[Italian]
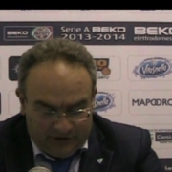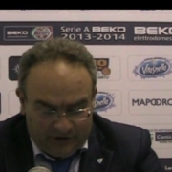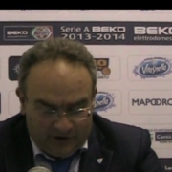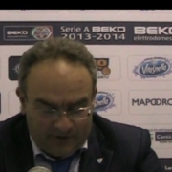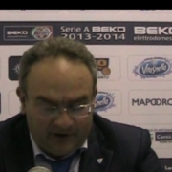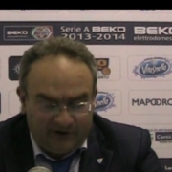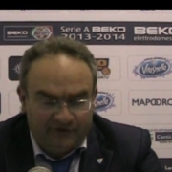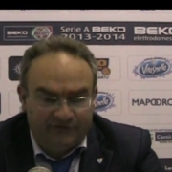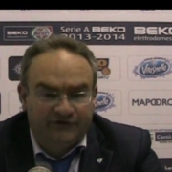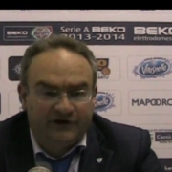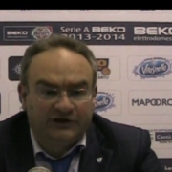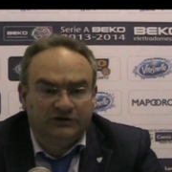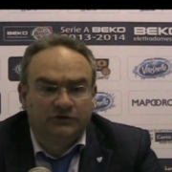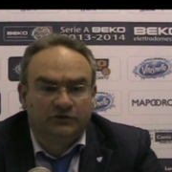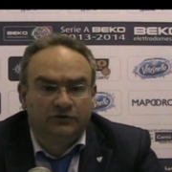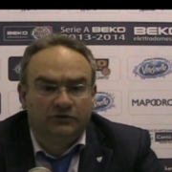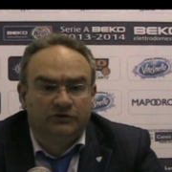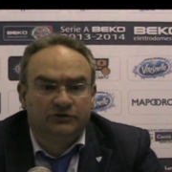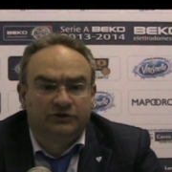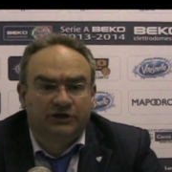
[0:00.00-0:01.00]
abbiamo
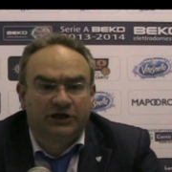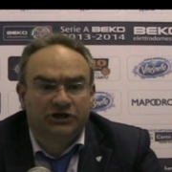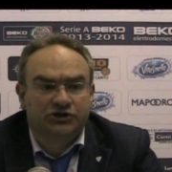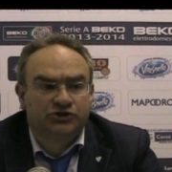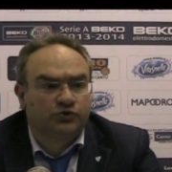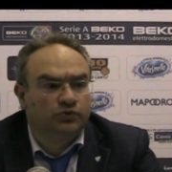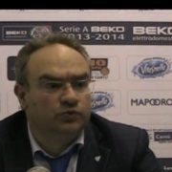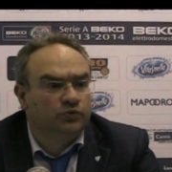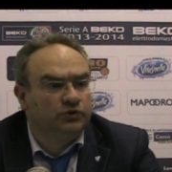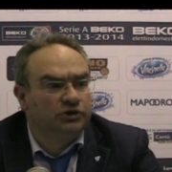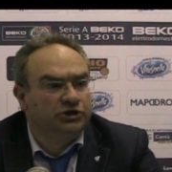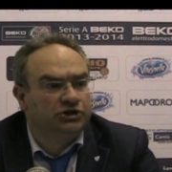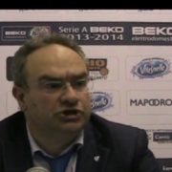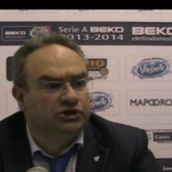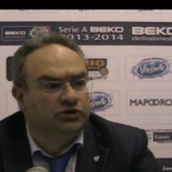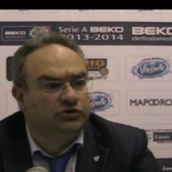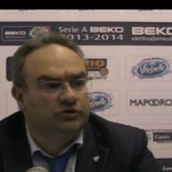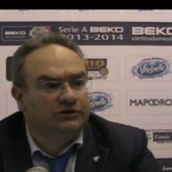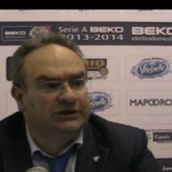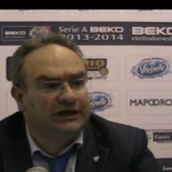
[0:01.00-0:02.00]
fatto 3 su
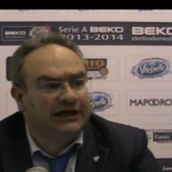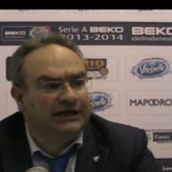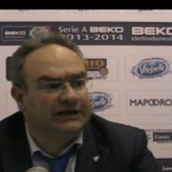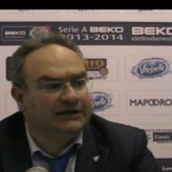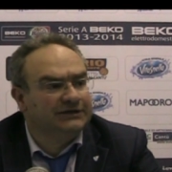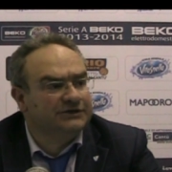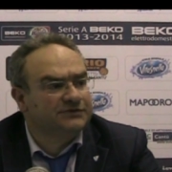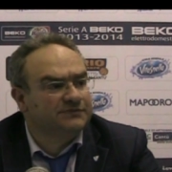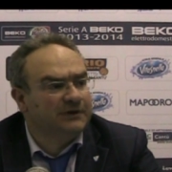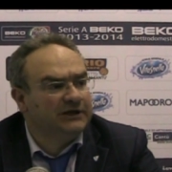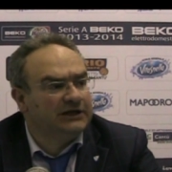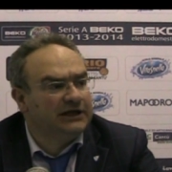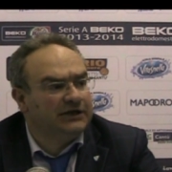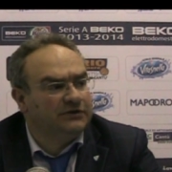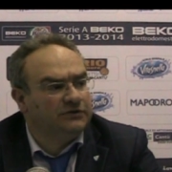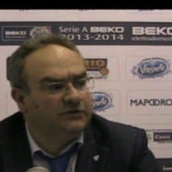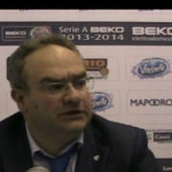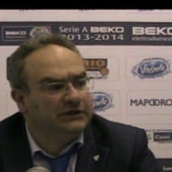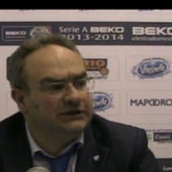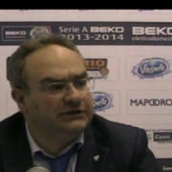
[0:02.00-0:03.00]
11 totali
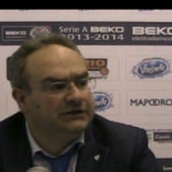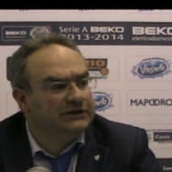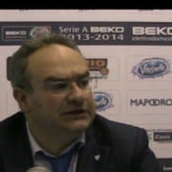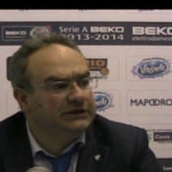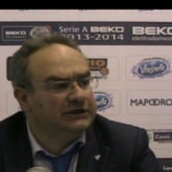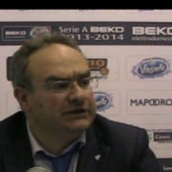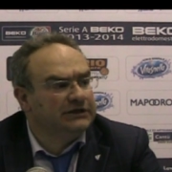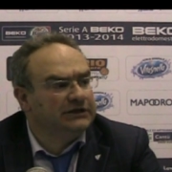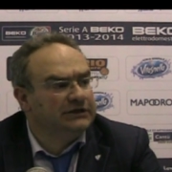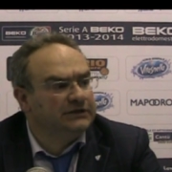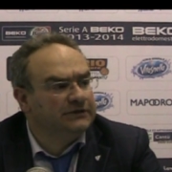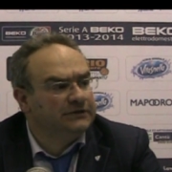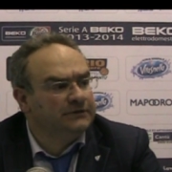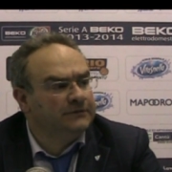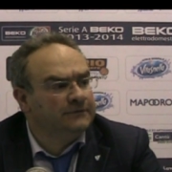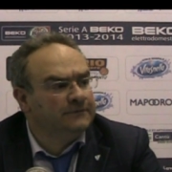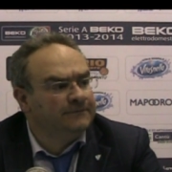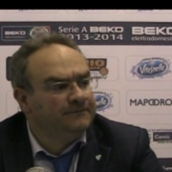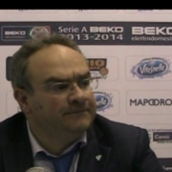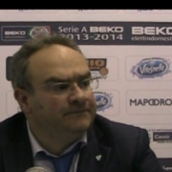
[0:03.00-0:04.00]
sbagliando dei tiri
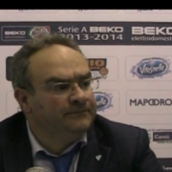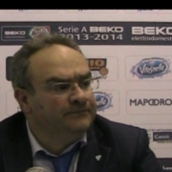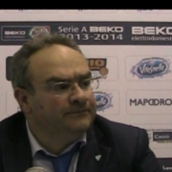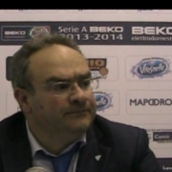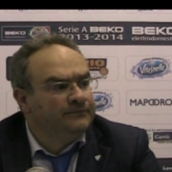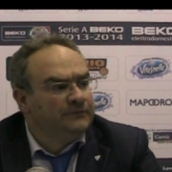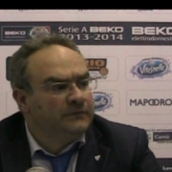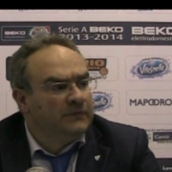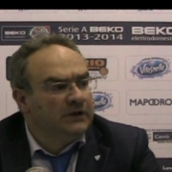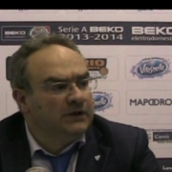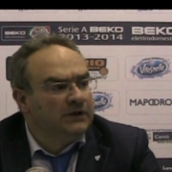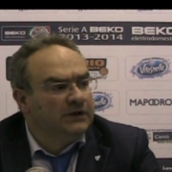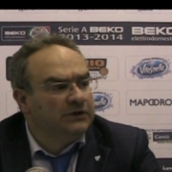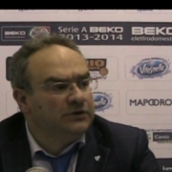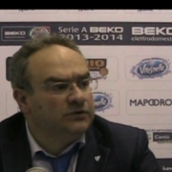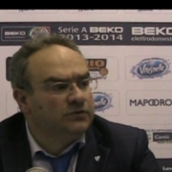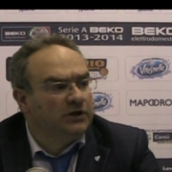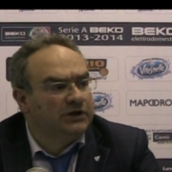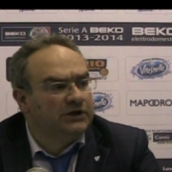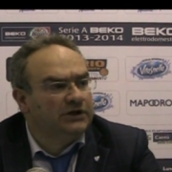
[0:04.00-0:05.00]

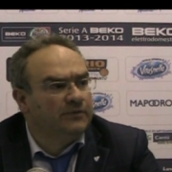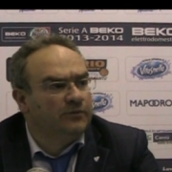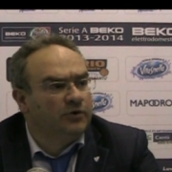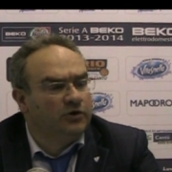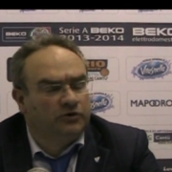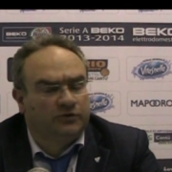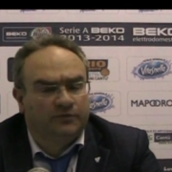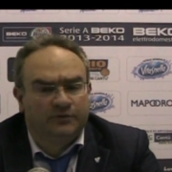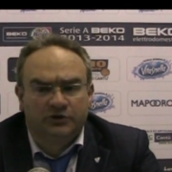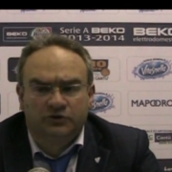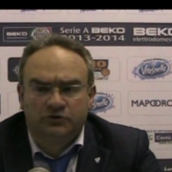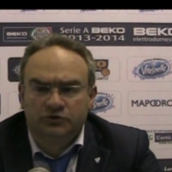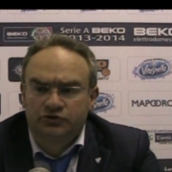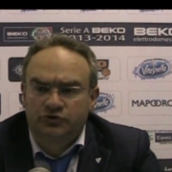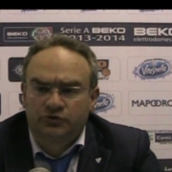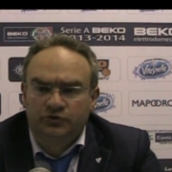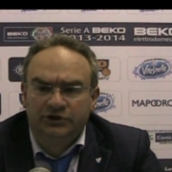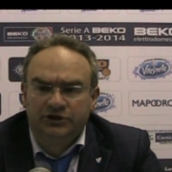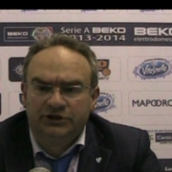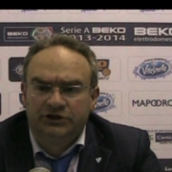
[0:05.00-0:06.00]
in qualche modo ben
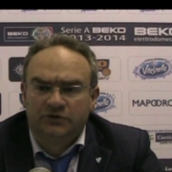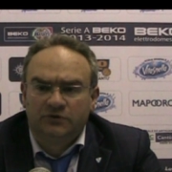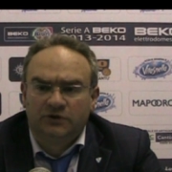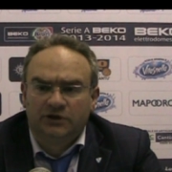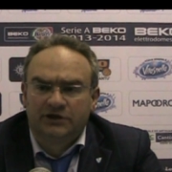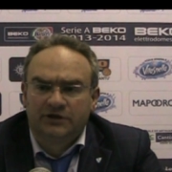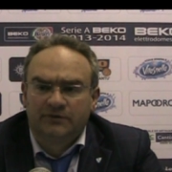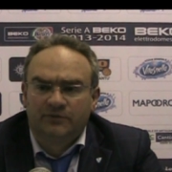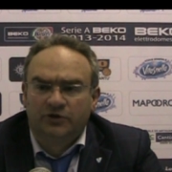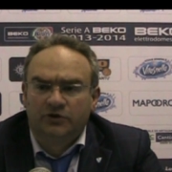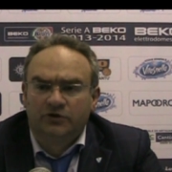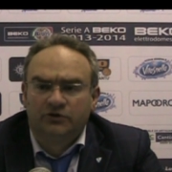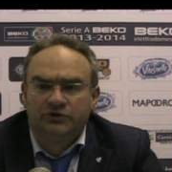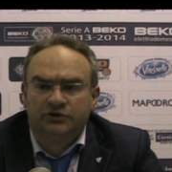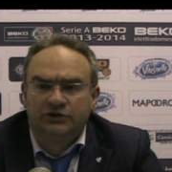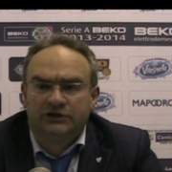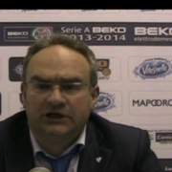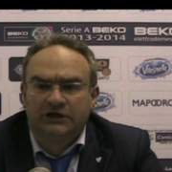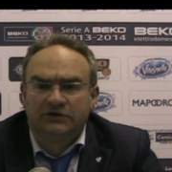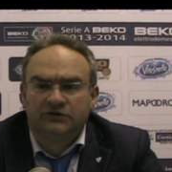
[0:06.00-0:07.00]
costruiti, in qualche modo
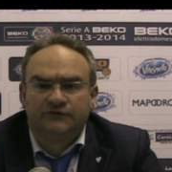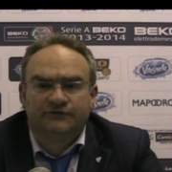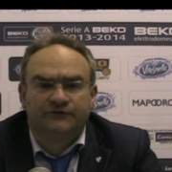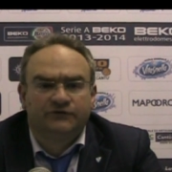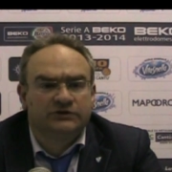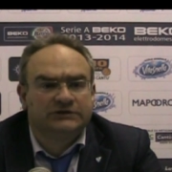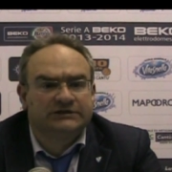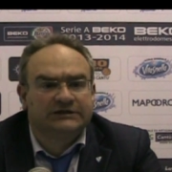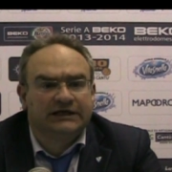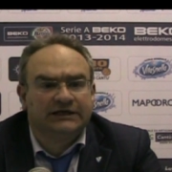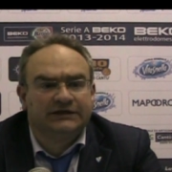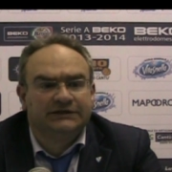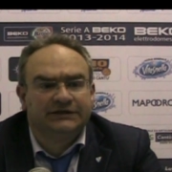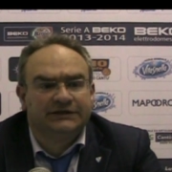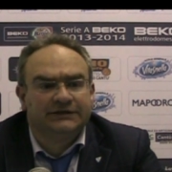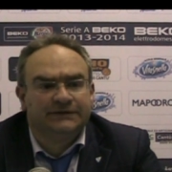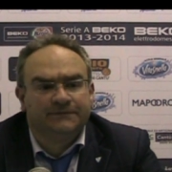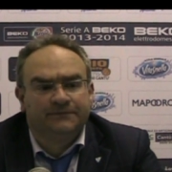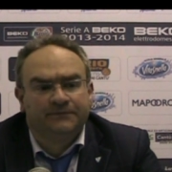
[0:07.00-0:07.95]
ogni tanto forzati